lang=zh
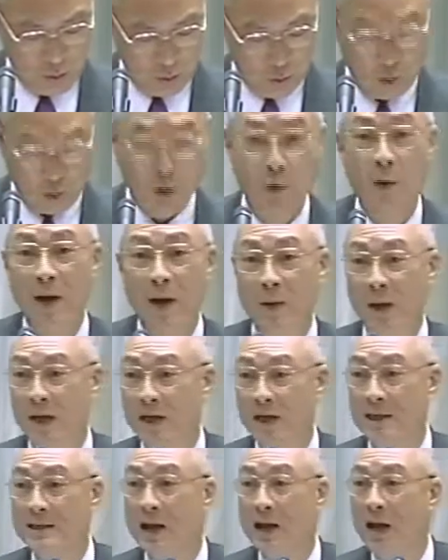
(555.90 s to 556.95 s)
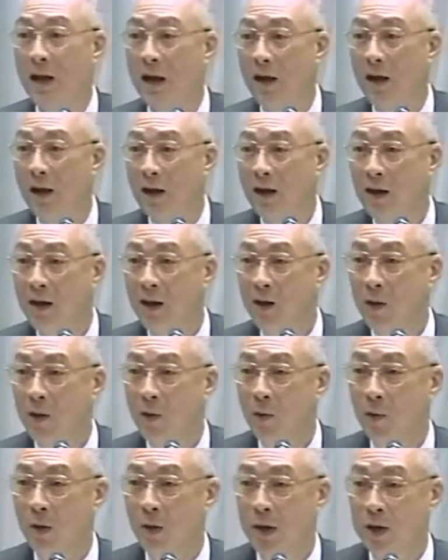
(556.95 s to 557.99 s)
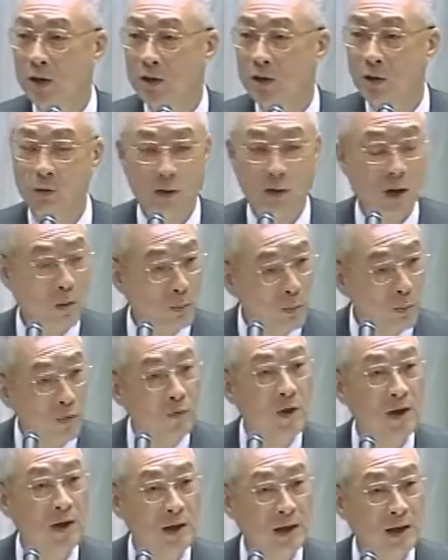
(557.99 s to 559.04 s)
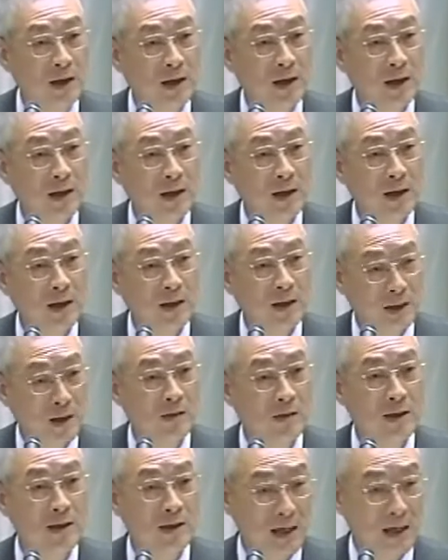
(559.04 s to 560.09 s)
五六万年以上啊，会受到部分的调整。